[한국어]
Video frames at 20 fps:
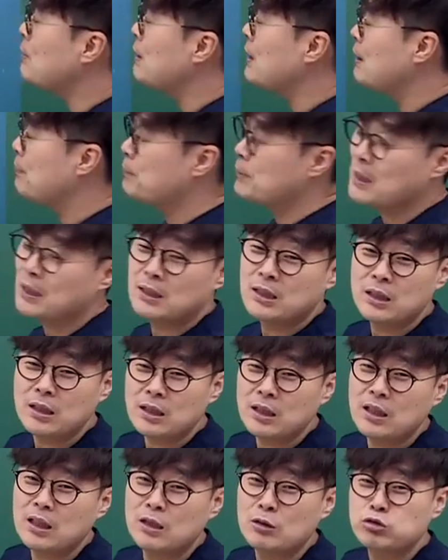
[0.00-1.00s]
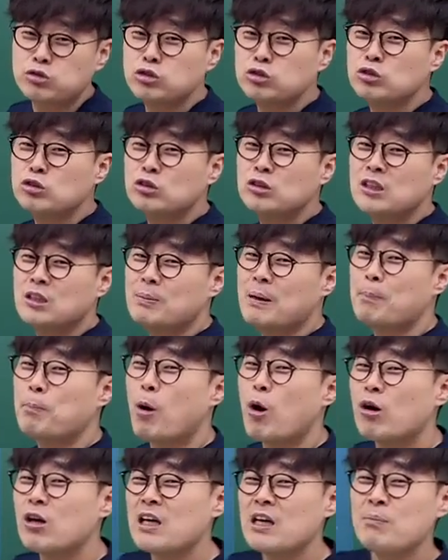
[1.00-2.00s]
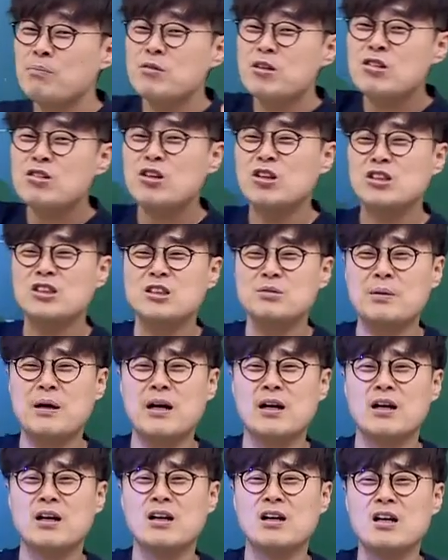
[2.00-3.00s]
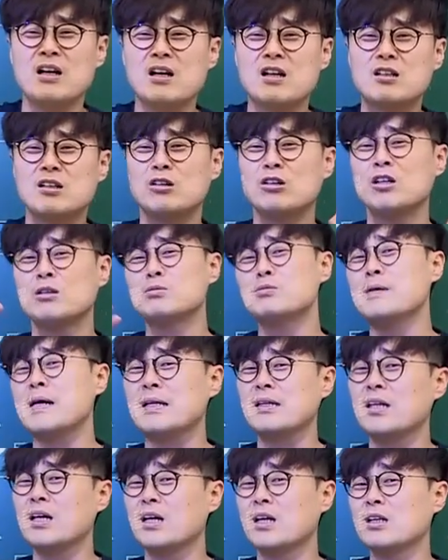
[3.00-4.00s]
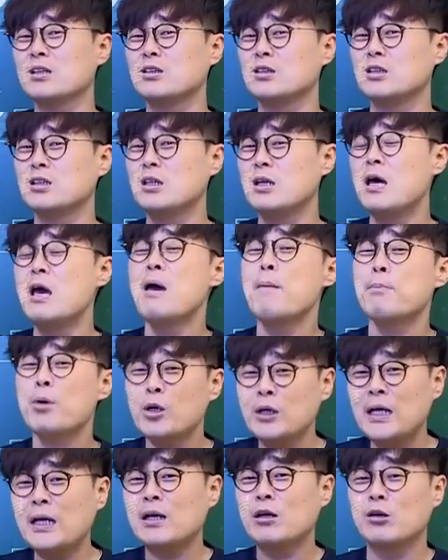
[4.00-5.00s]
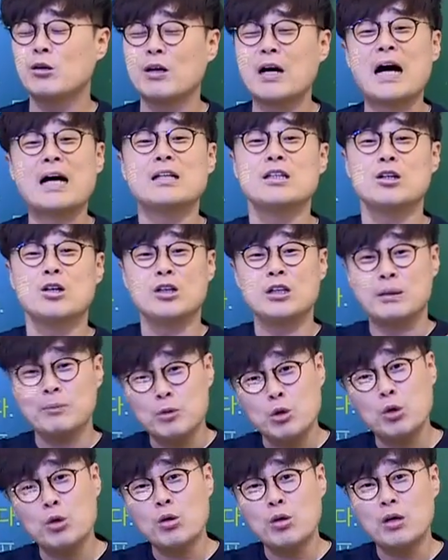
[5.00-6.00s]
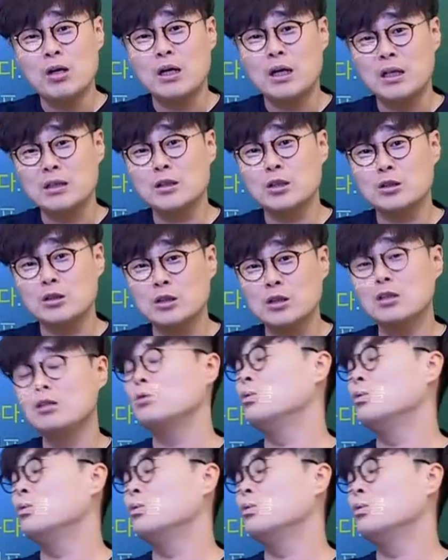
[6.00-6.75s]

바랍니다. 특히 후드티 막 벗기 힘든 거 있지 막. 그런 거 입으면 안 돼 알았지? 편안한 거 가디건 입고 아셨죠?